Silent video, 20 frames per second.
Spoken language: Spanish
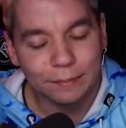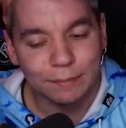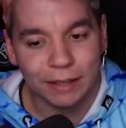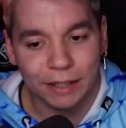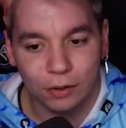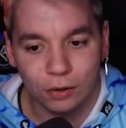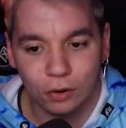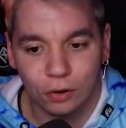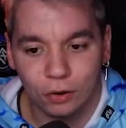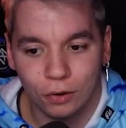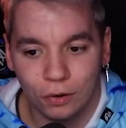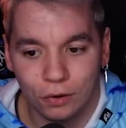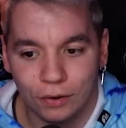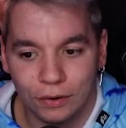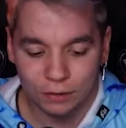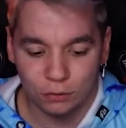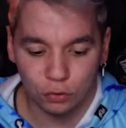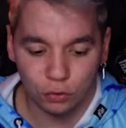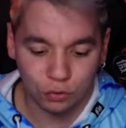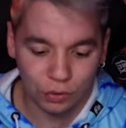Pero
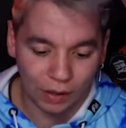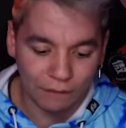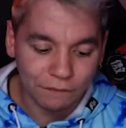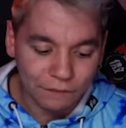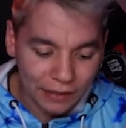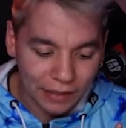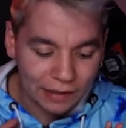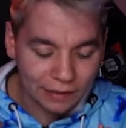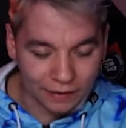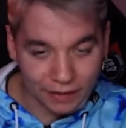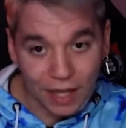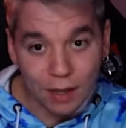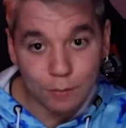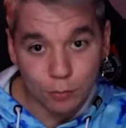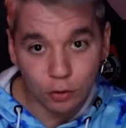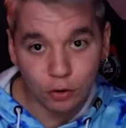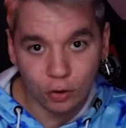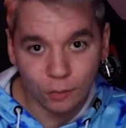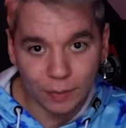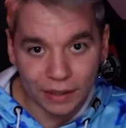durante el día,
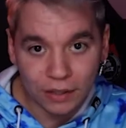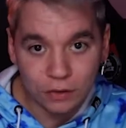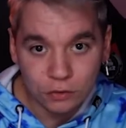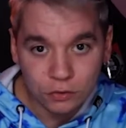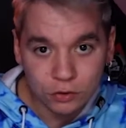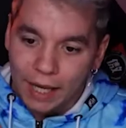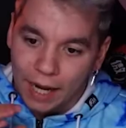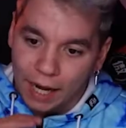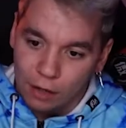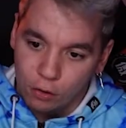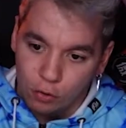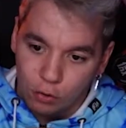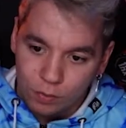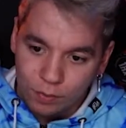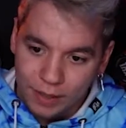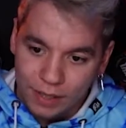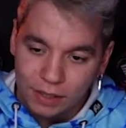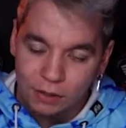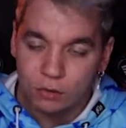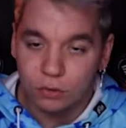por lo menos, el
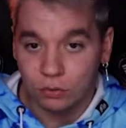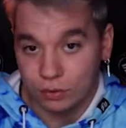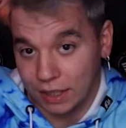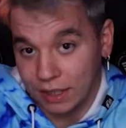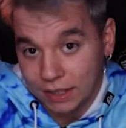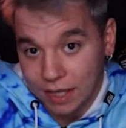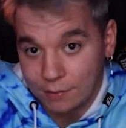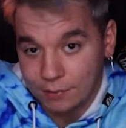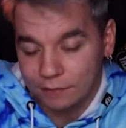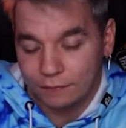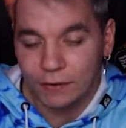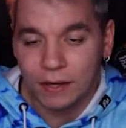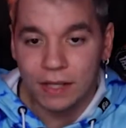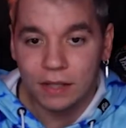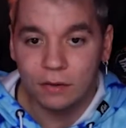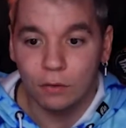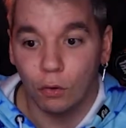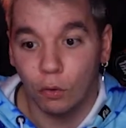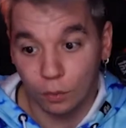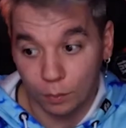Uber y el
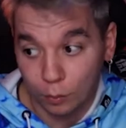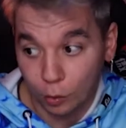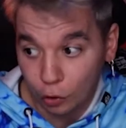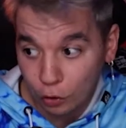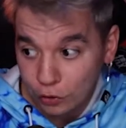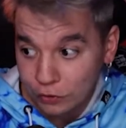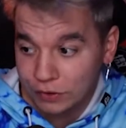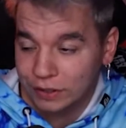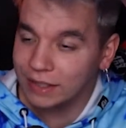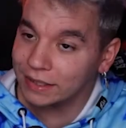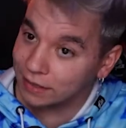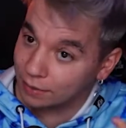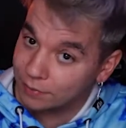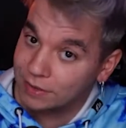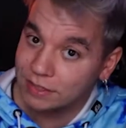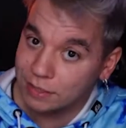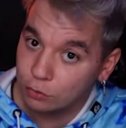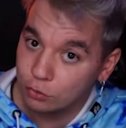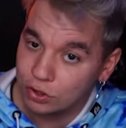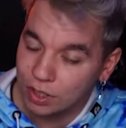Cabify o Bolt, que también
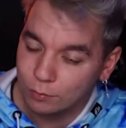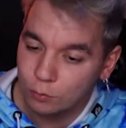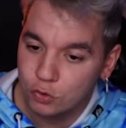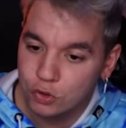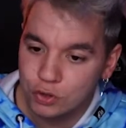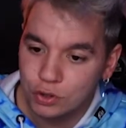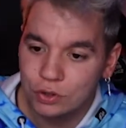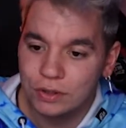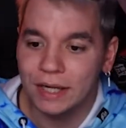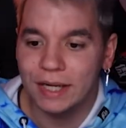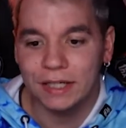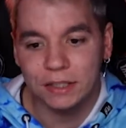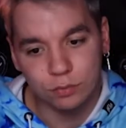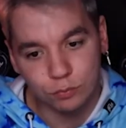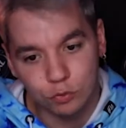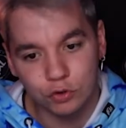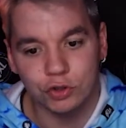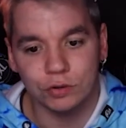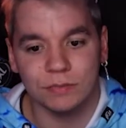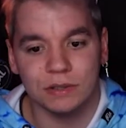se usa mucho, es
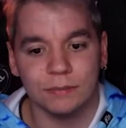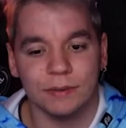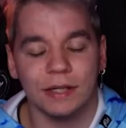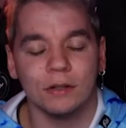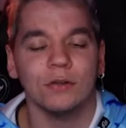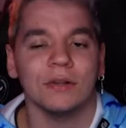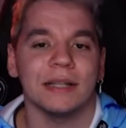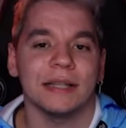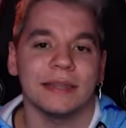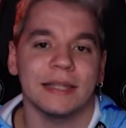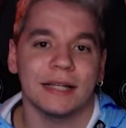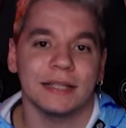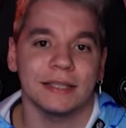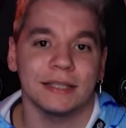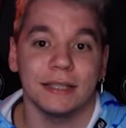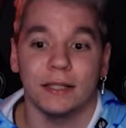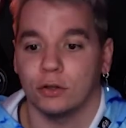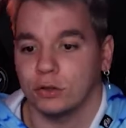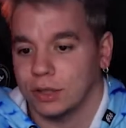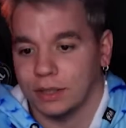mucho más barato que el
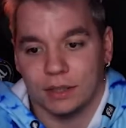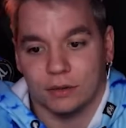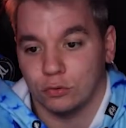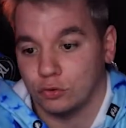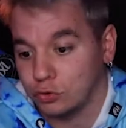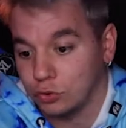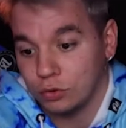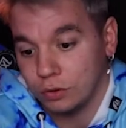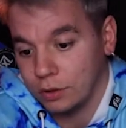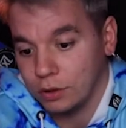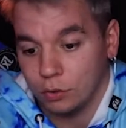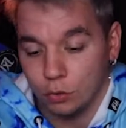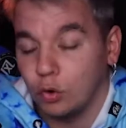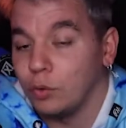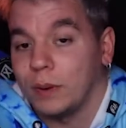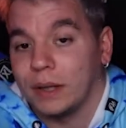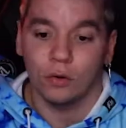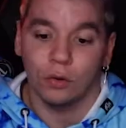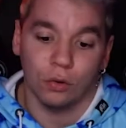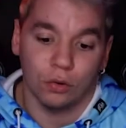taxi. O sea que uso
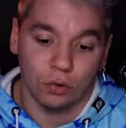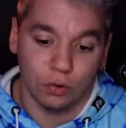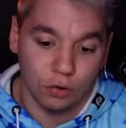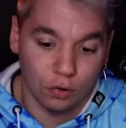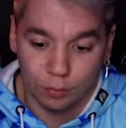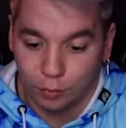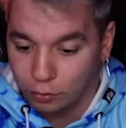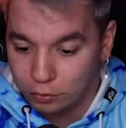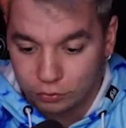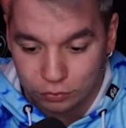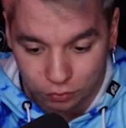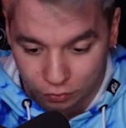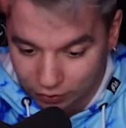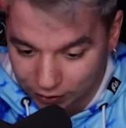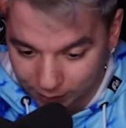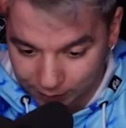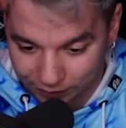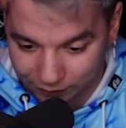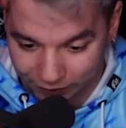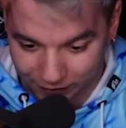Uber o, o Bolt o
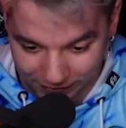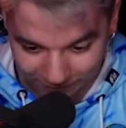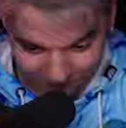Cabify.